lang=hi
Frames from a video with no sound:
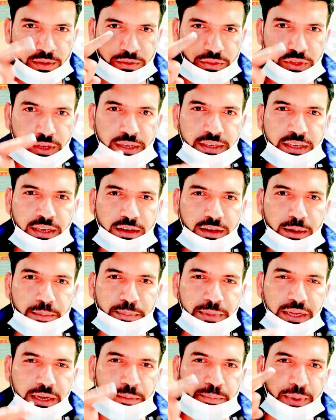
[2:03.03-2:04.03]
देखिए
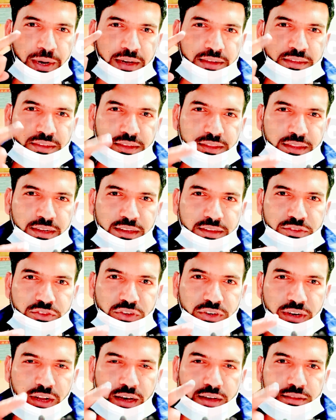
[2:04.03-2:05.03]
मेरे पास कितने
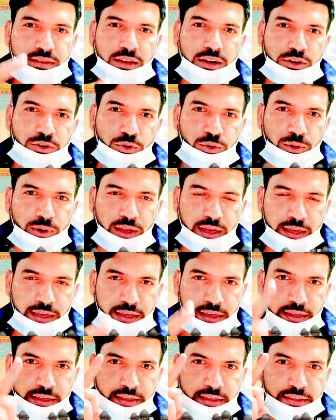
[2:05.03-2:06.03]
जिन्नात का टोला
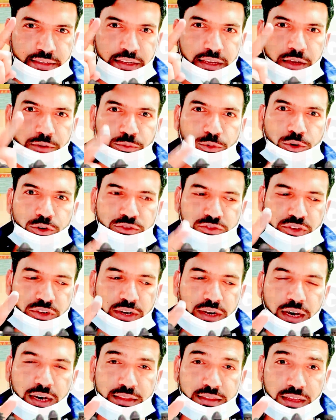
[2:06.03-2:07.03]
है ये वो
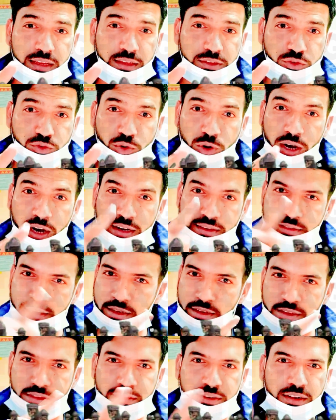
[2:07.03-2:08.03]
जिन्नात हैं जो आज
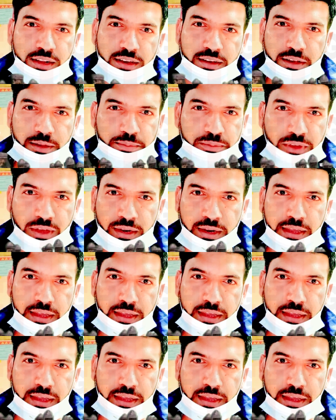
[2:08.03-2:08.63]
तक किसी ने कब्ज़ा